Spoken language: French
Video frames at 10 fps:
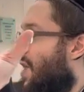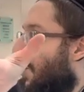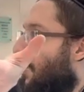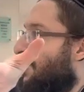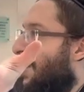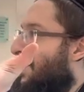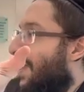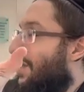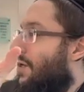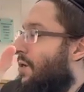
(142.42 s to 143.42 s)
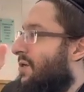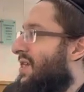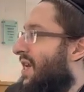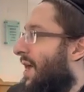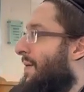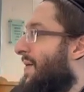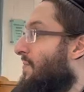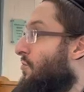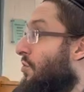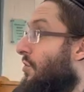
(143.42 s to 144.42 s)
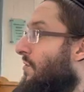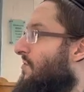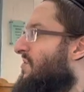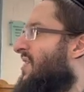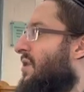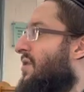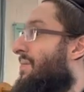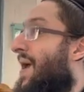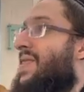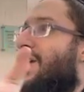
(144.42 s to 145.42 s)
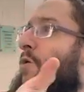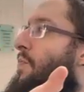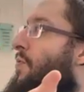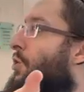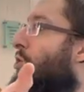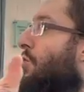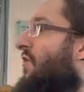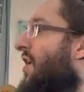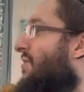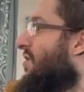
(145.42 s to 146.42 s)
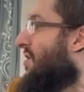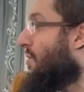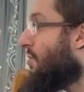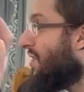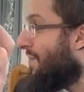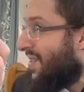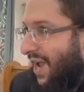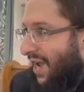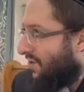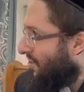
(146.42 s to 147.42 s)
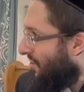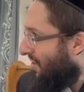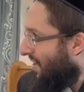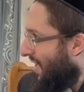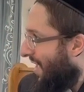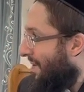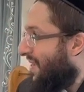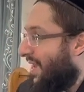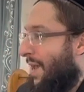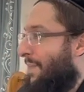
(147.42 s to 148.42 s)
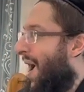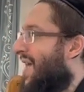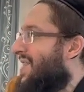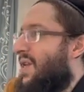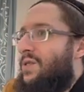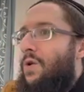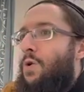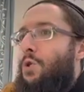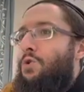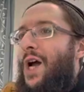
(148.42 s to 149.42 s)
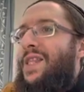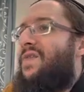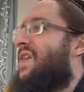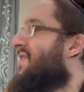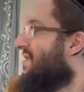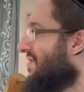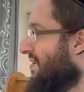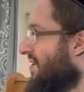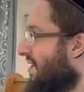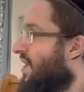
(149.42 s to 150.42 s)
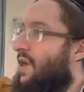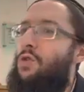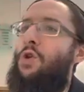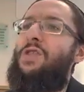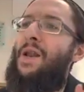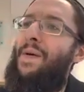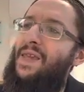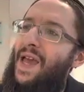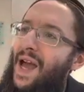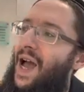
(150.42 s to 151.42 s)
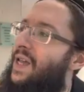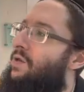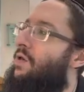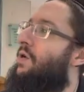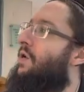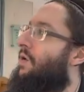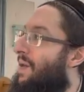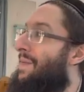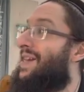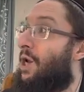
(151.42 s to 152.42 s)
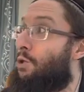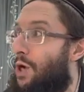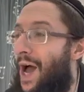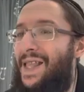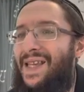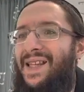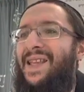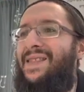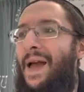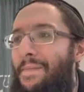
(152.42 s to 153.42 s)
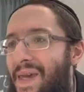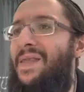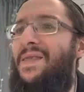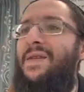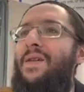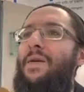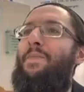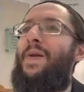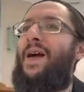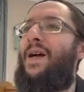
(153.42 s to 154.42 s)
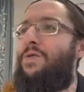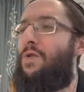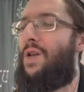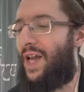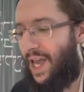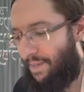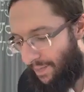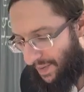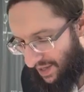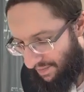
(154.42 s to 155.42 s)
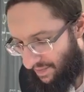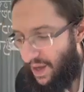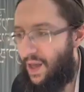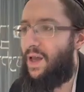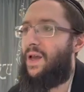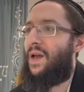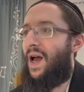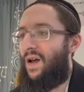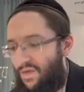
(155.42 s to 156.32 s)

on déplace l'ancien banim de 10 cm et on bouge le nouveau de telle manière à ce que, eh bien, il n'y a pas un instant le Shulchan est vide. De telle manière à ce que Bémet ben, la Shulchan, il était tamide, plein de l'Erem Apanim. y hein,